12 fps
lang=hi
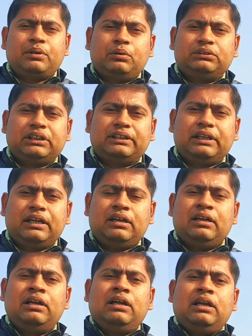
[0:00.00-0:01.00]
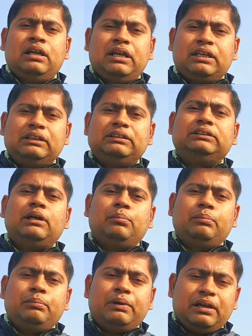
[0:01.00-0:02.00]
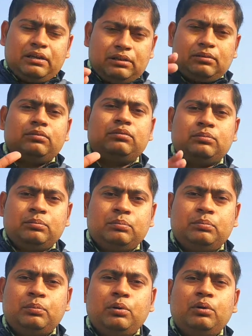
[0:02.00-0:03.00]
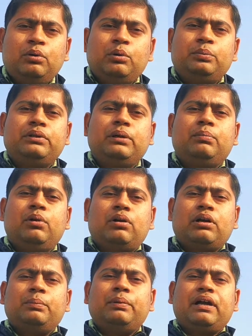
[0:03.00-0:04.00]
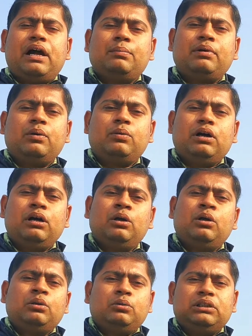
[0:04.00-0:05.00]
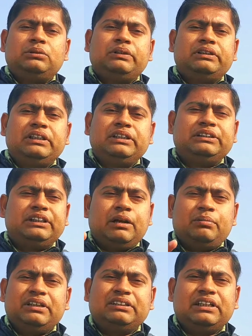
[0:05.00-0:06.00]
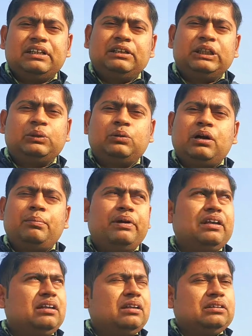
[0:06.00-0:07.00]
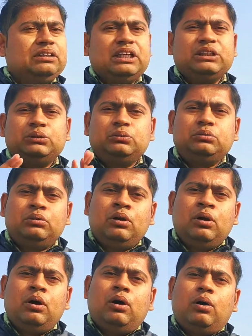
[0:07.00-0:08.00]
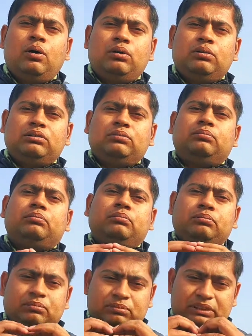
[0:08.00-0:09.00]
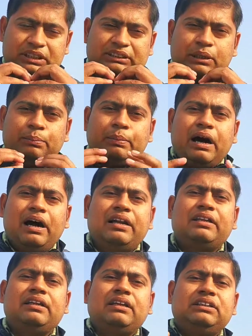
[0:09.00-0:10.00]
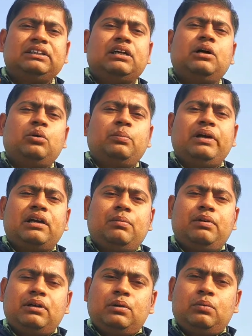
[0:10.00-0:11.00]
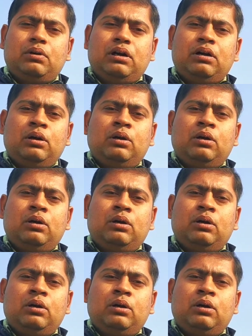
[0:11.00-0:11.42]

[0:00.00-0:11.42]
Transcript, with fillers: के हो सकते हैं लेकिन जब मैं पूर्ण रूप से ब्लॉगिंग पे काम करूँगा तो स्पेशली ट्रैवलिंग से रिलेटेड होगा मैं देश और देश के बाहर के जगह को मैं कवर करूँगा